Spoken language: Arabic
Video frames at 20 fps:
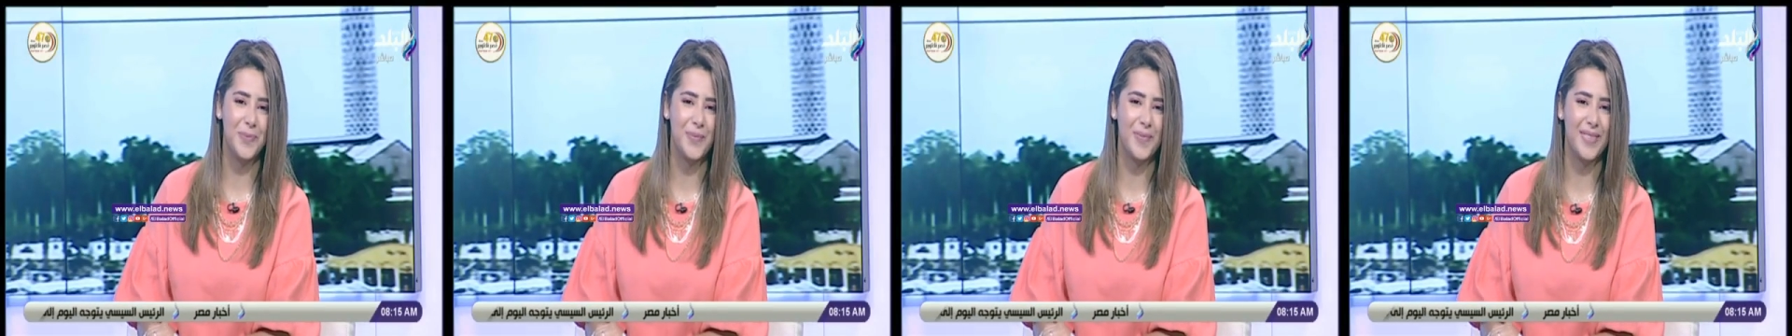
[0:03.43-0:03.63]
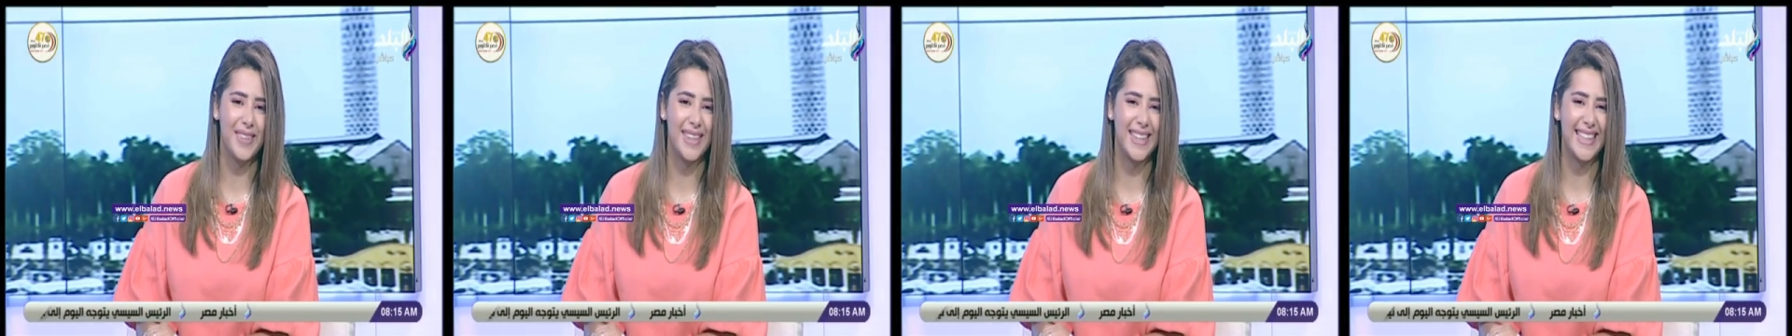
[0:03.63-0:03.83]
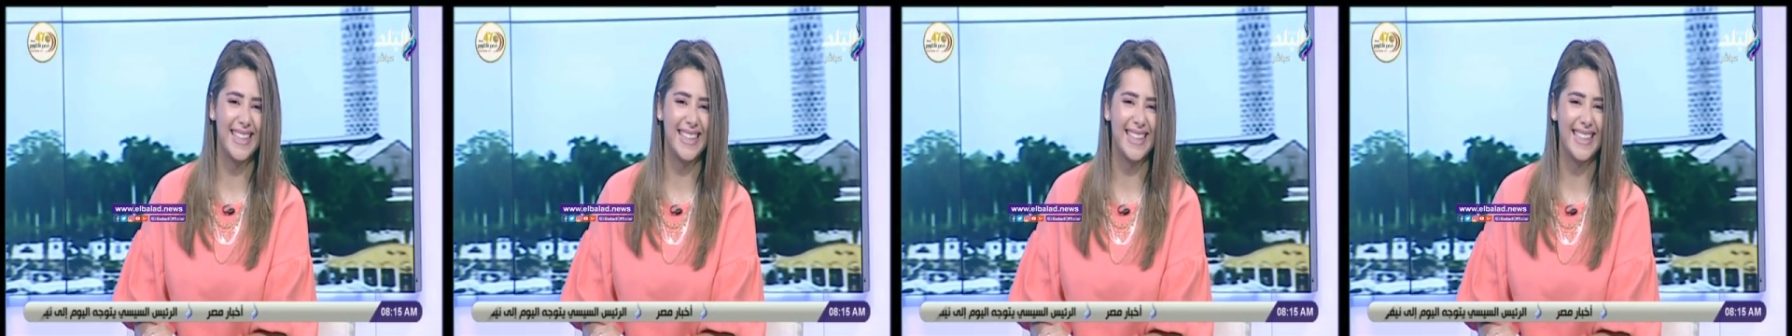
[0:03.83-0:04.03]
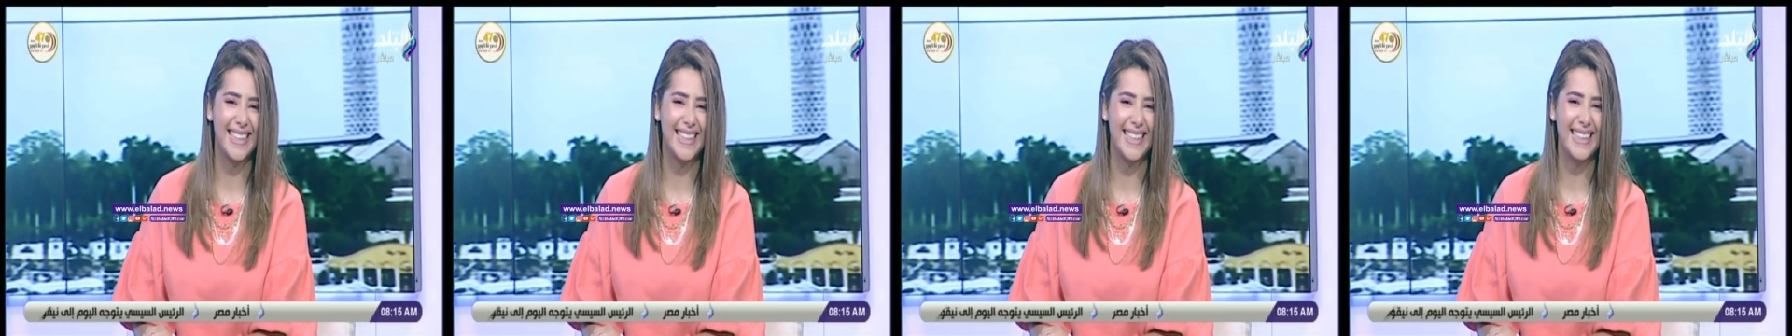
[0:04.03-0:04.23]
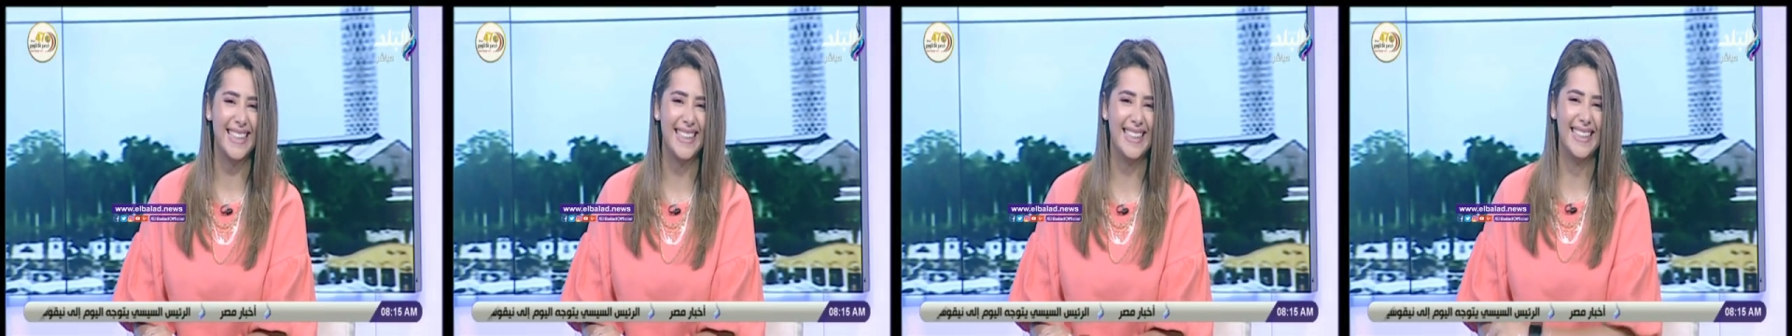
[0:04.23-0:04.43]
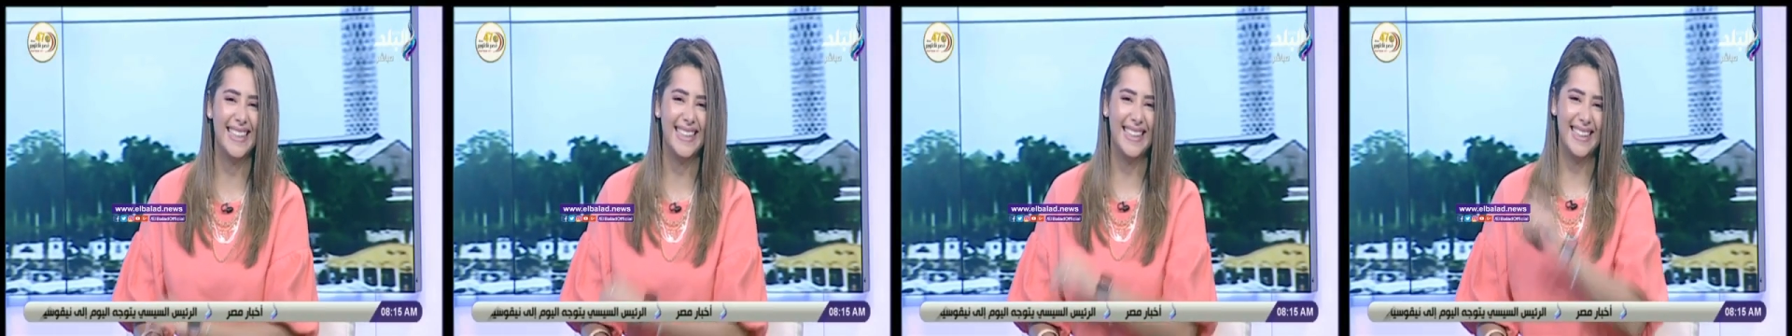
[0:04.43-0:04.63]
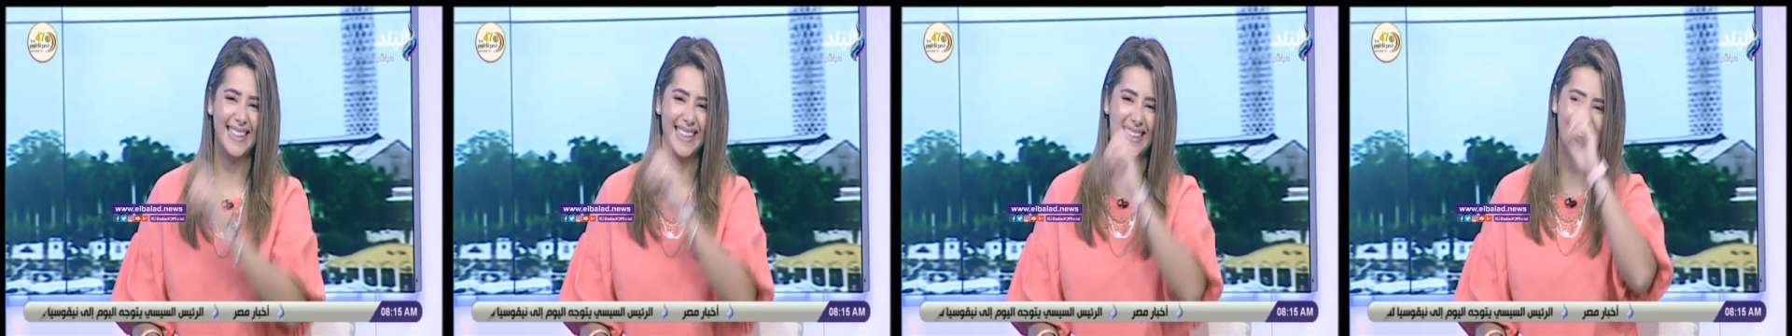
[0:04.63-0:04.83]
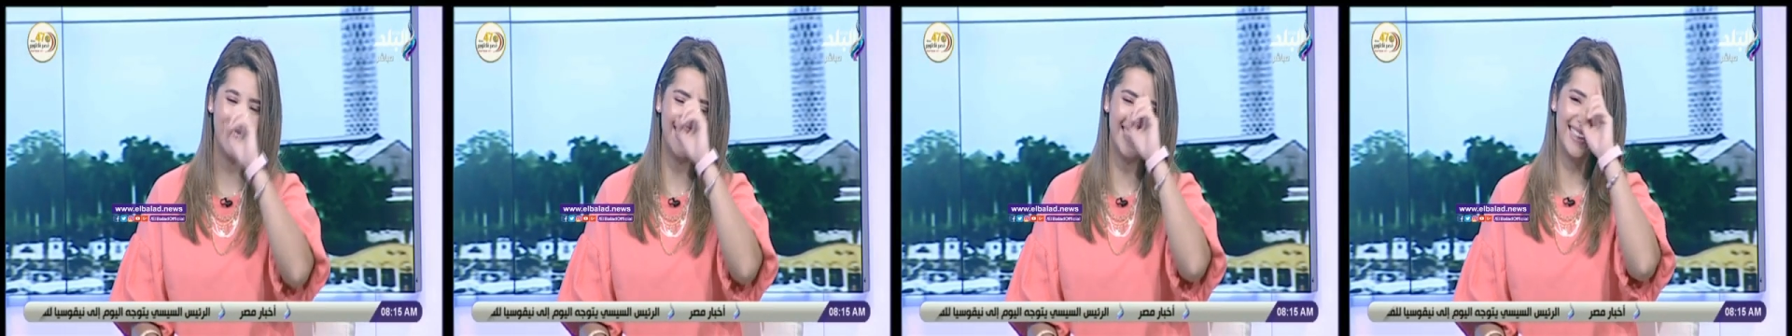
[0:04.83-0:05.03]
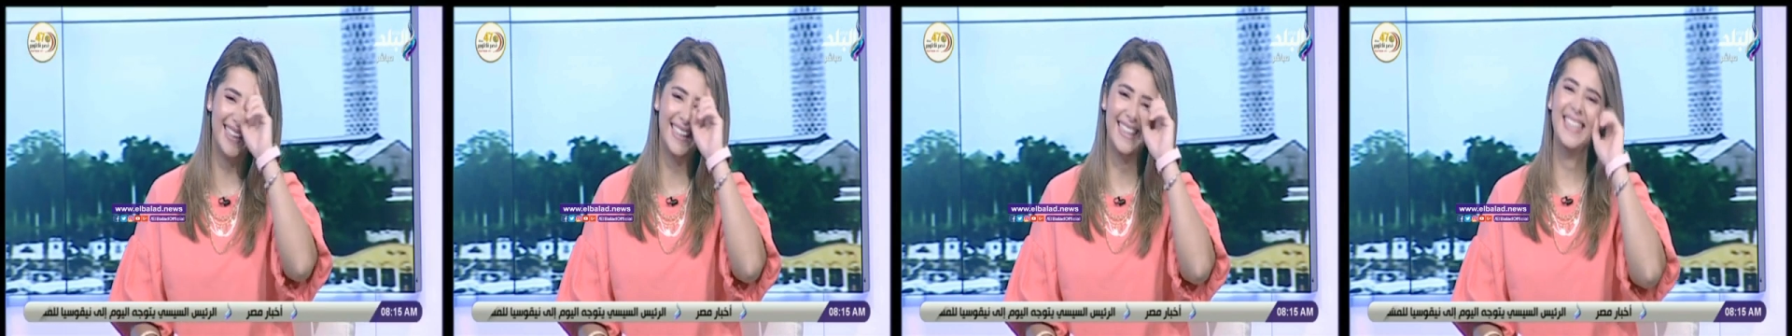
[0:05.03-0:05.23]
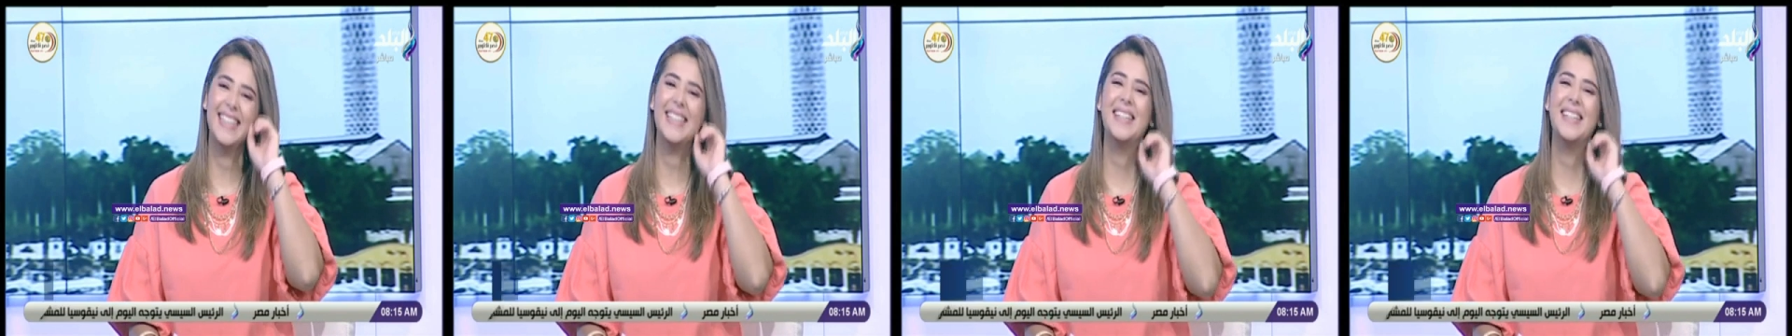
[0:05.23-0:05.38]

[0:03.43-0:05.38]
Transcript: صباح الفل استاذه هند واستاذه فرح